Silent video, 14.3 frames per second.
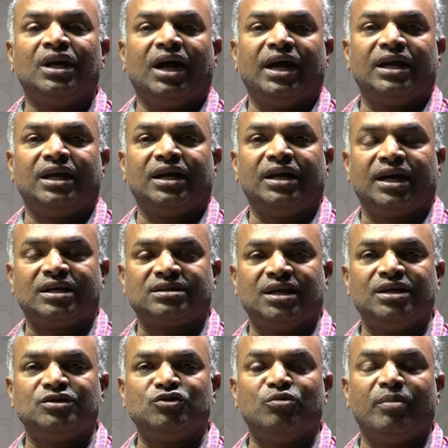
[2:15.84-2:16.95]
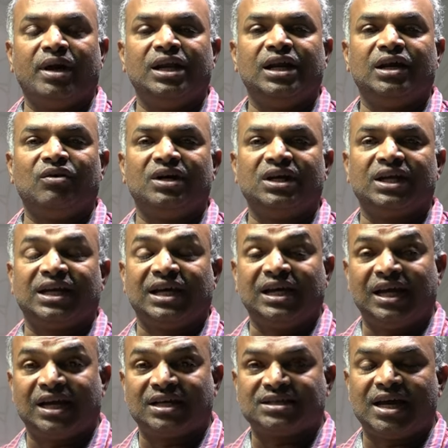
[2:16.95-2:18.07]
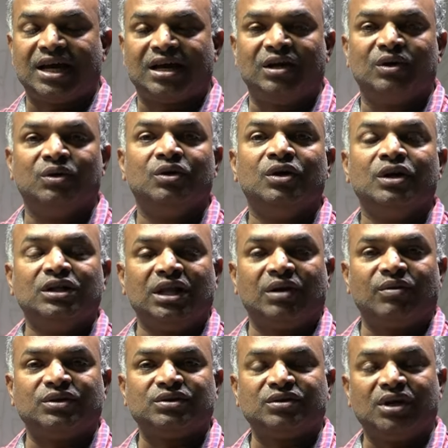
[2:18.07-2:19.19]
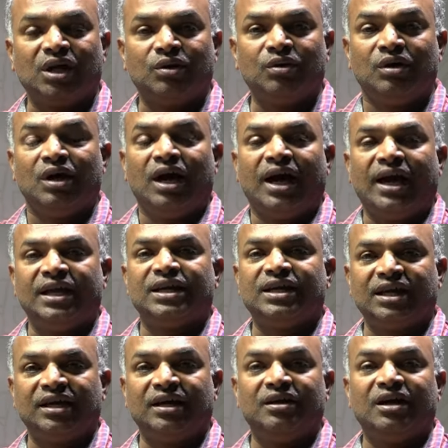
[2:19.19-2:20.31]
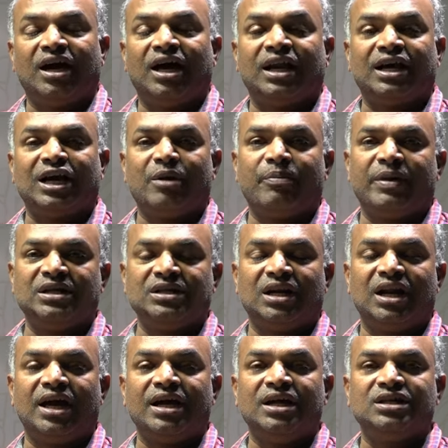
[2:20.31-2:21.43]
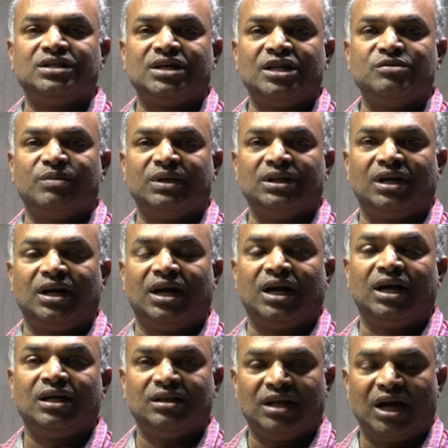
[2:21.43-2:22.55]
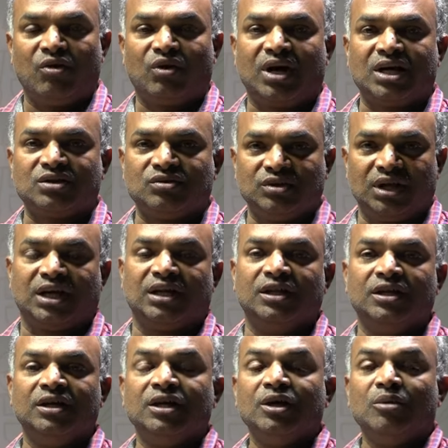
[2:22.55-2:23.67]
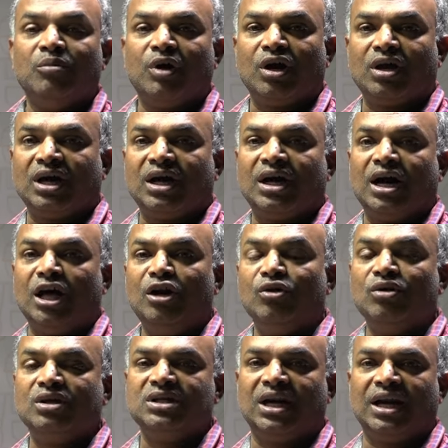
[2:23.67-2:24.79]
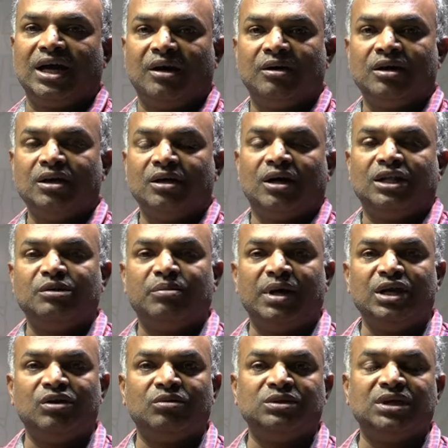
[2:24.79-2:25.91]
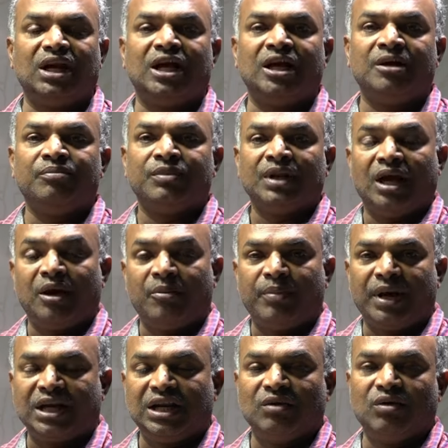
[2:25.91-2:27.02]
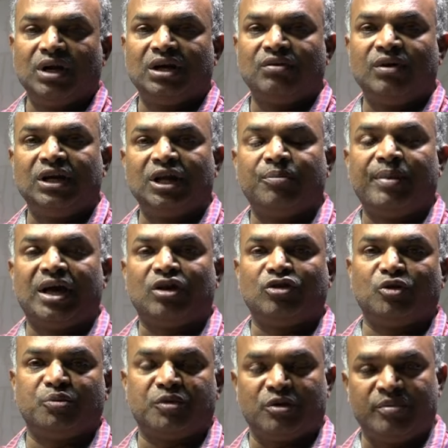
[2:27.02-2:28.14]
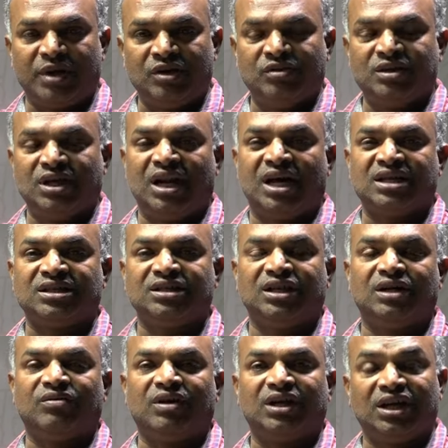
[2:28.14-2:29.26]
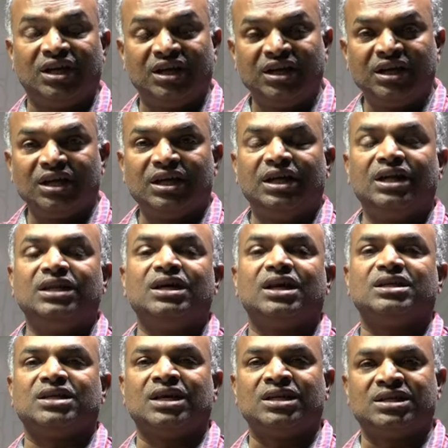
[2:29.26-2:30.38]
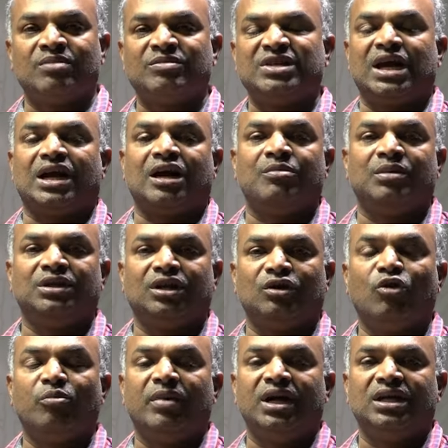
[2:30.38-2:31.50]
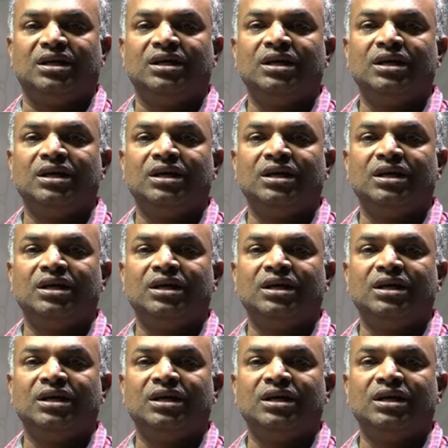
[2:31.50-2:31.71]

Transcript: ఆయన ఎక్సైజు మైనింగ్ వంటి కీలక శాఖలు నిర్వహిస్తున్నారు ఆయనకి అనకాపల్లి జిల్లా ఇన్ఛార్జ్ మంత్రిగా అవకాశం దక్కింది మరొక అల్లూరు జిల్లా అది మన్యం జిల్లా ఆ పక్కనే ఉన్నటువంటి పార్వతీపురం మన్యం జిల్లాకు చెందినటువంటి గిరిజన సంక్షేమ శాఖ మంత్రి గుమ్మడి